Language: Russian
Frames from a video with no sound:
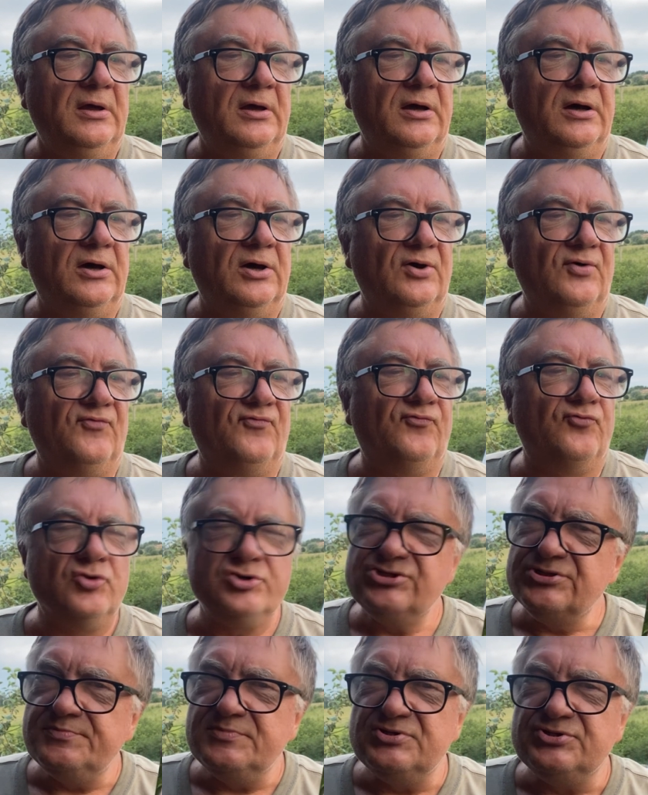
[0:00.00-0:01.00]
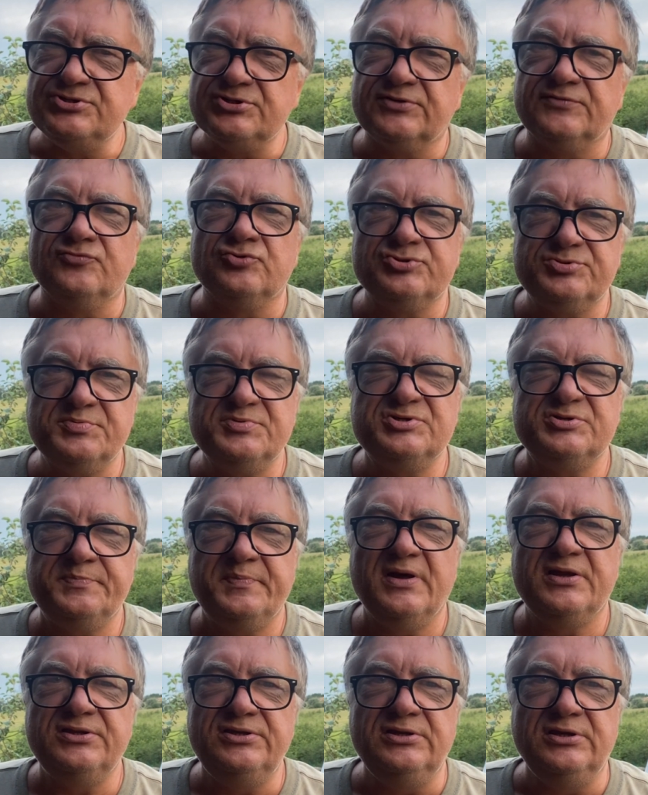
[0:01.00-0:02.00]
80-85
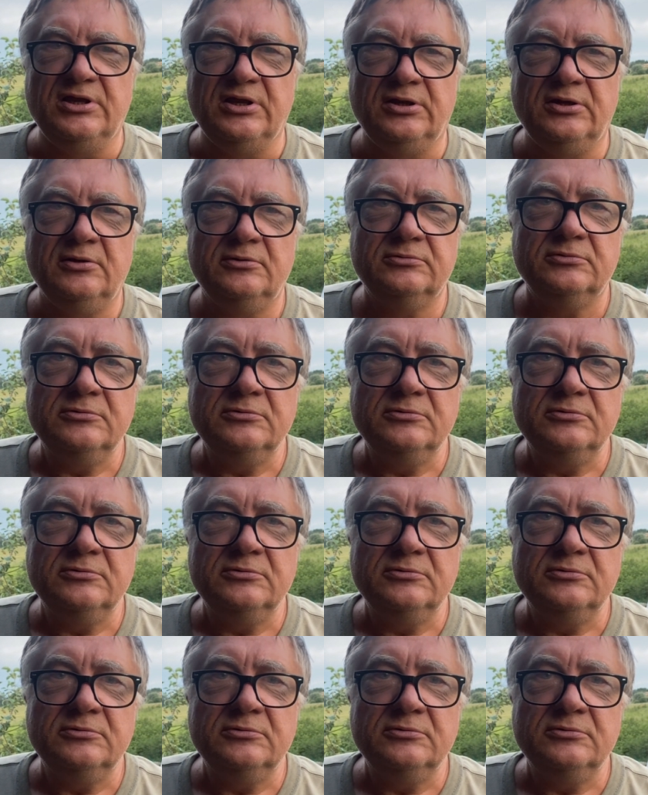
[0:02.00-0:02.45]
а, дней.